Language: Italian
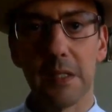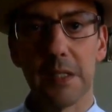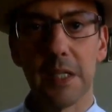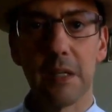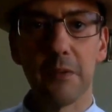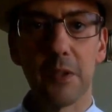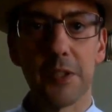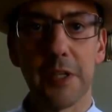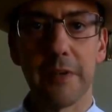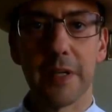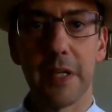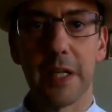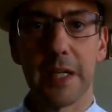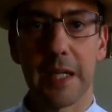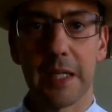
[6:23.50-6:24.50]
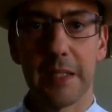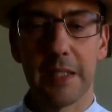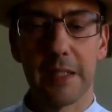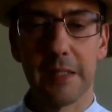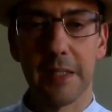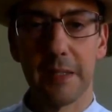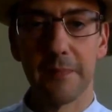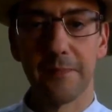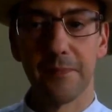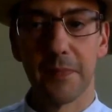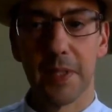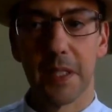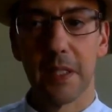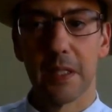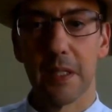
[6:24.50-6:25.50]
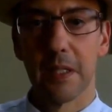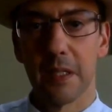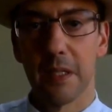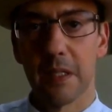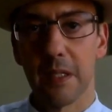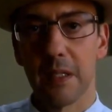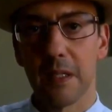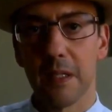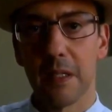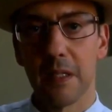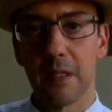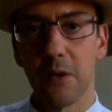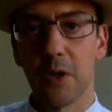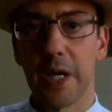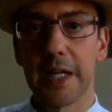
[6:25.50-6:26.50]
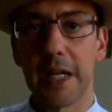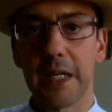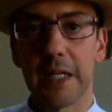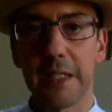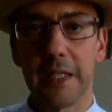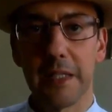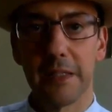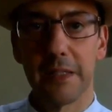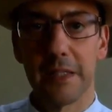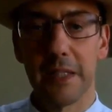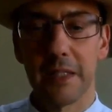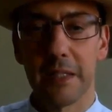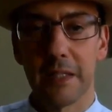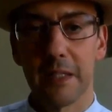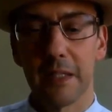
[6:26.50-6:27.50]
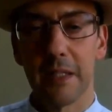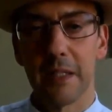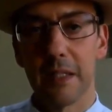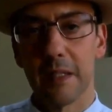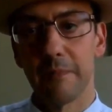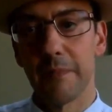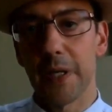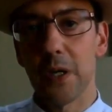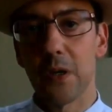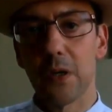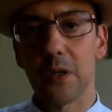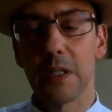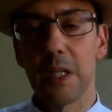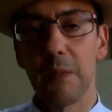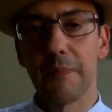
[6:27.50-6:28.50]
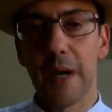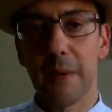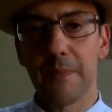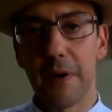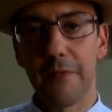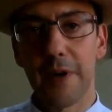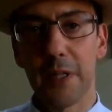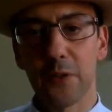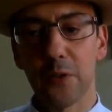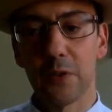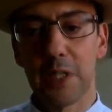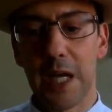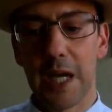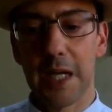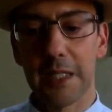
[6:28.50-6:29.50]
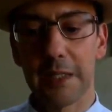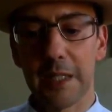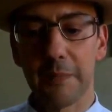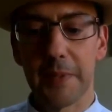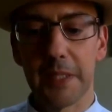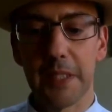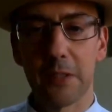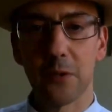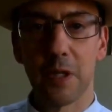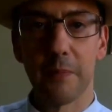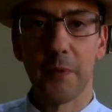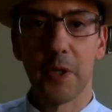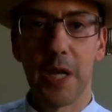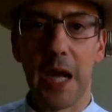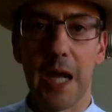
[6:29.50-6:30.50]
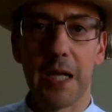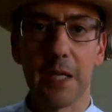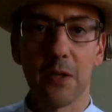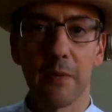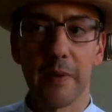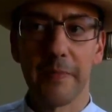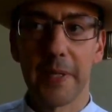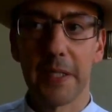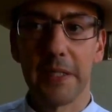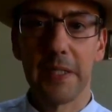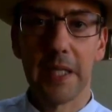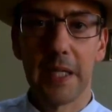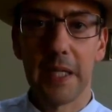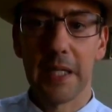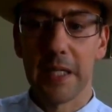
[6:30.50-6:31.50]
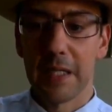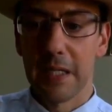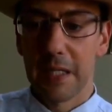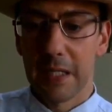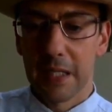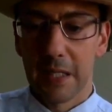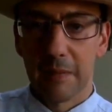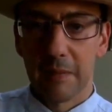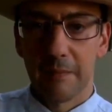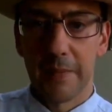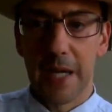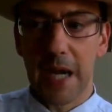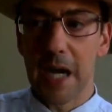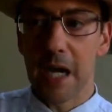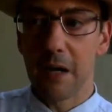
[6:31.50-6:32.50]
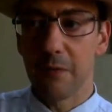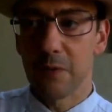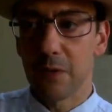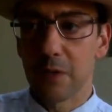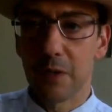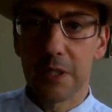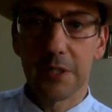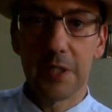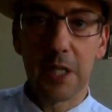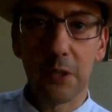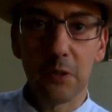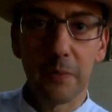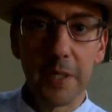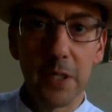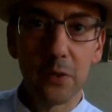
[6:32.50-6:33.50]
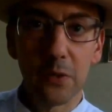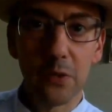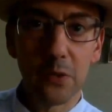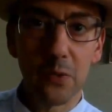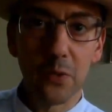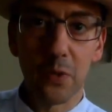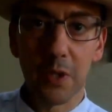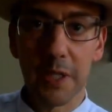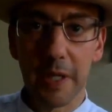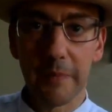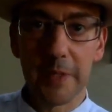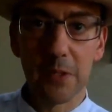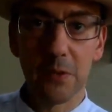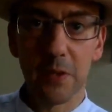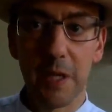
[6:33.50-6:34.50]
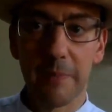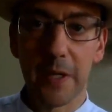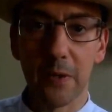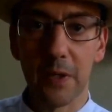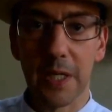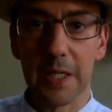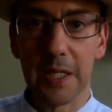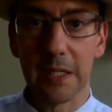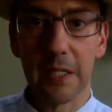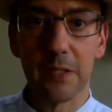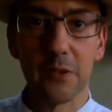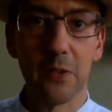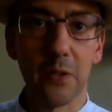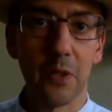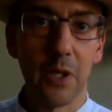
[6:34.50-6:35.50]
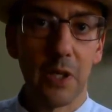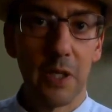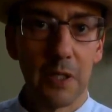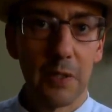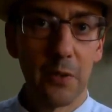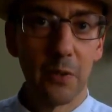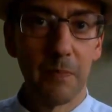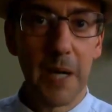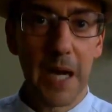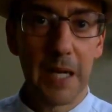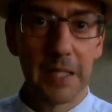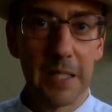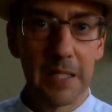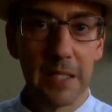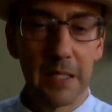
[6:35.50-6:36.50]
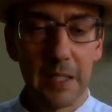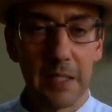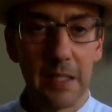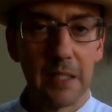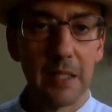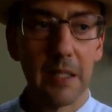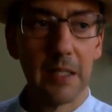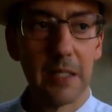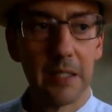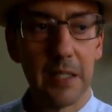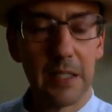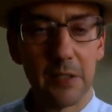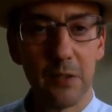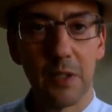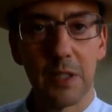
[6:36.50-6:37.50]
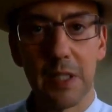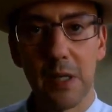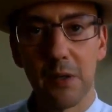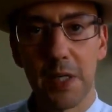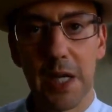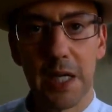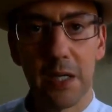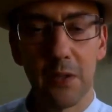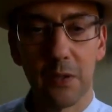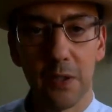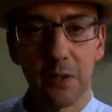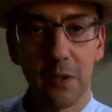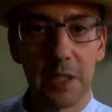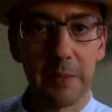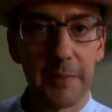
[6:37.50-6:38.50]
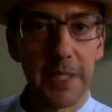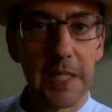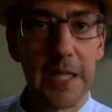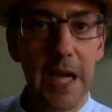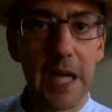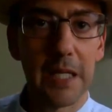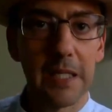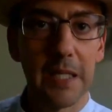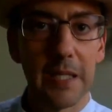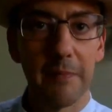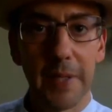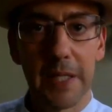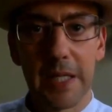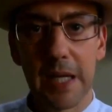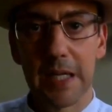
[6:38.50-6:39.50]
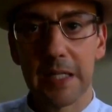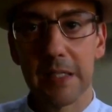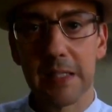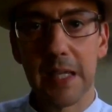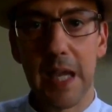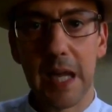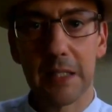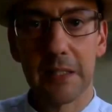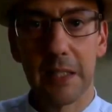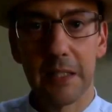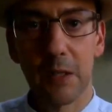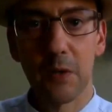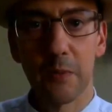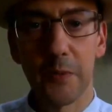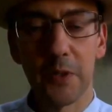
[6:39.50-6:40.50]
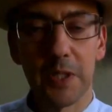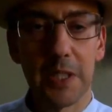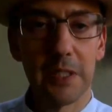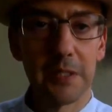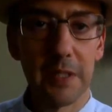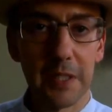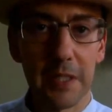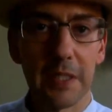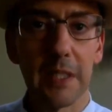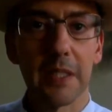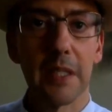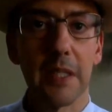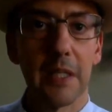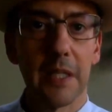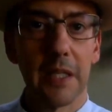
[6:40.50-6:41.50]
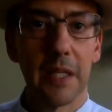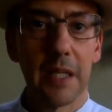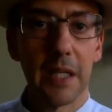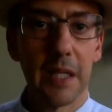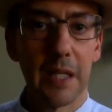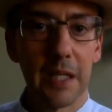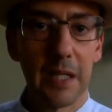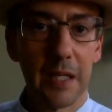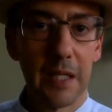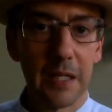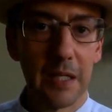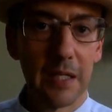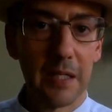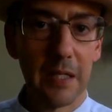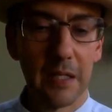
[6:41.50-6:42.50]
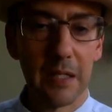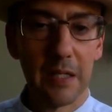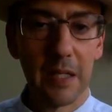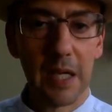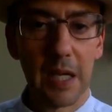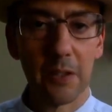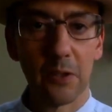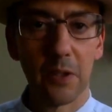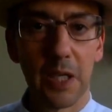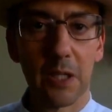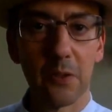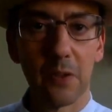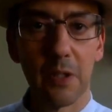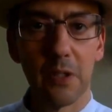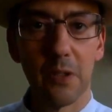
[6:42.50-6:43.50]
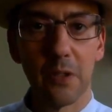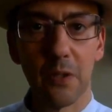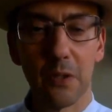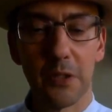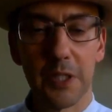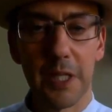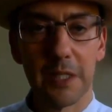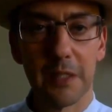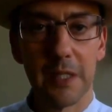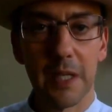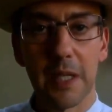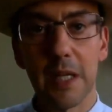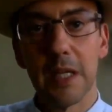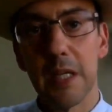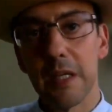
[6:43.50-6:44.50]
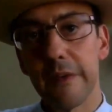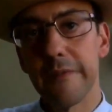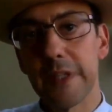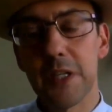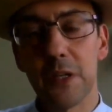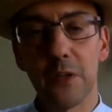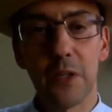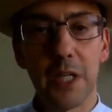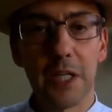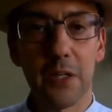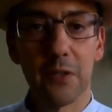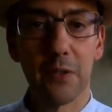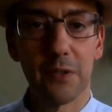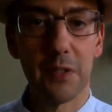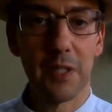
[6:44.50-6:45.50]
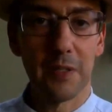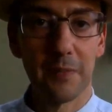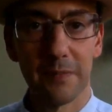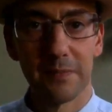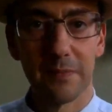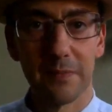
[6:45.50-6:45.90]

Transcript: si rivolgevano ai canadesi o ai canadensi però il papa ha fatto da intermediatore morale come per dire bravo è stato merito suo che ha messo una parola che adesso i cubani eh, riescono a dialogare con i nordamericani perché anche se atei e comunisti eh, ha toccato le loro coscienze invece non è così